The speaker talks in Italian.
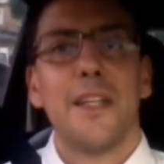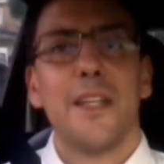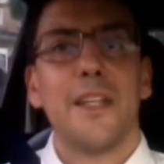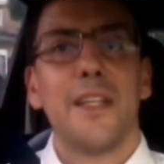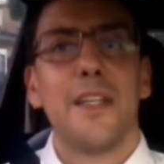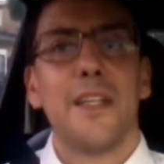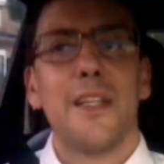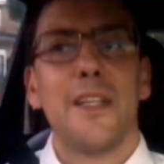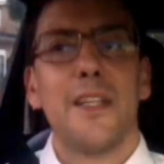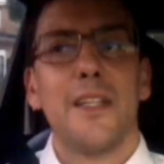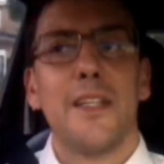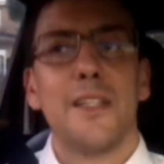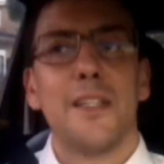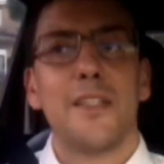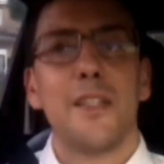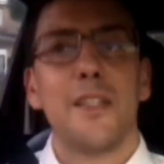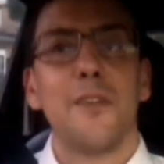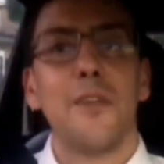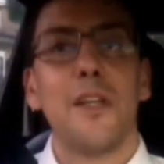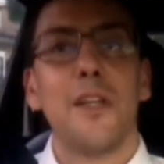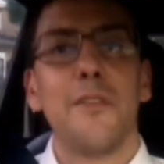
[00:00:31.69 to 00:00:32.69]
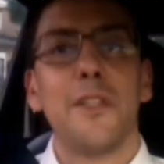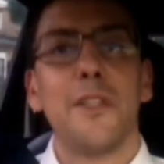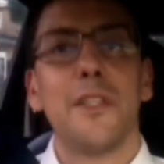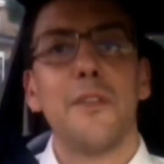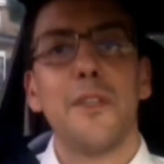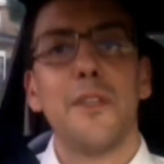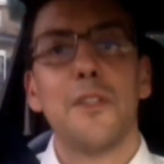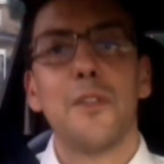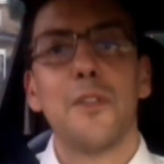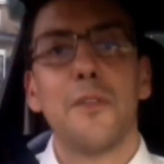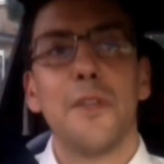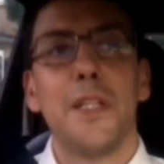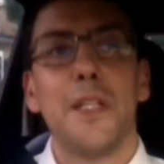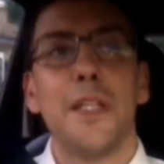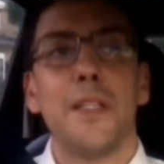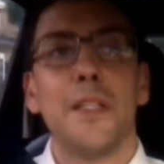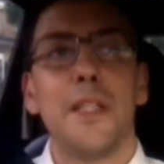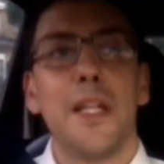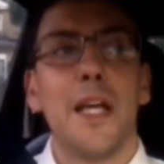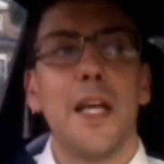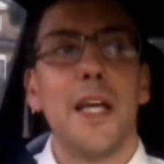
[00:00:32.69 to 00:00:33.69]
eh, se non l'avete visto
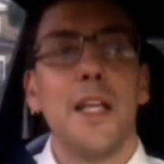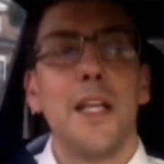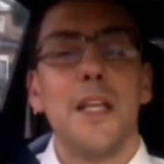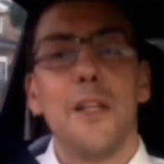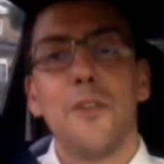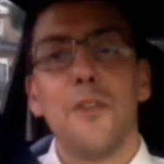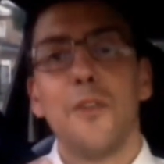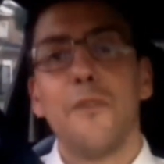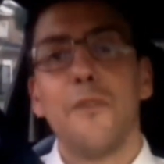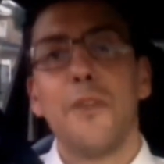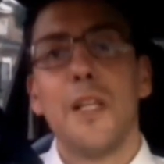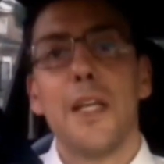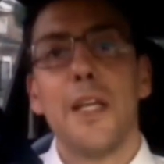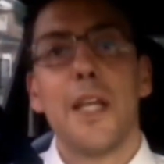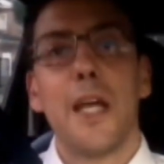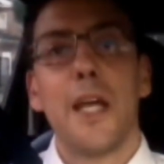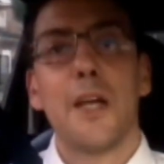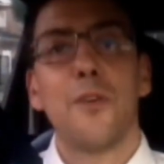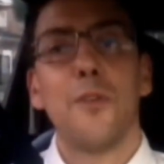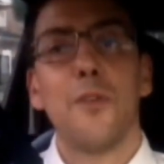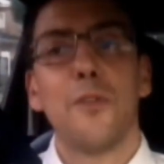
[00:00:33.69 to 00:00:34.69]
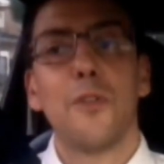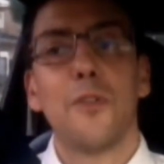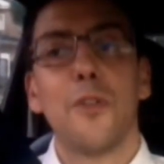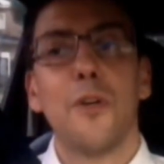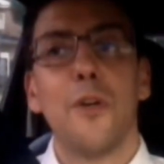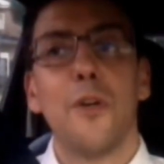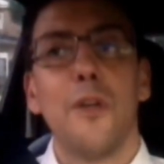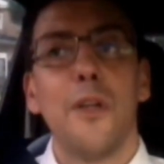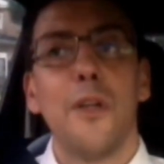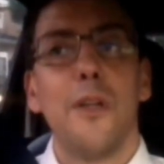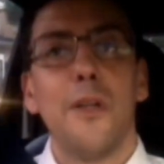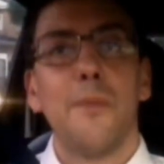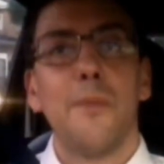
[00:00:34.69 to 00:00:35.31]
vedetela non ve le racconto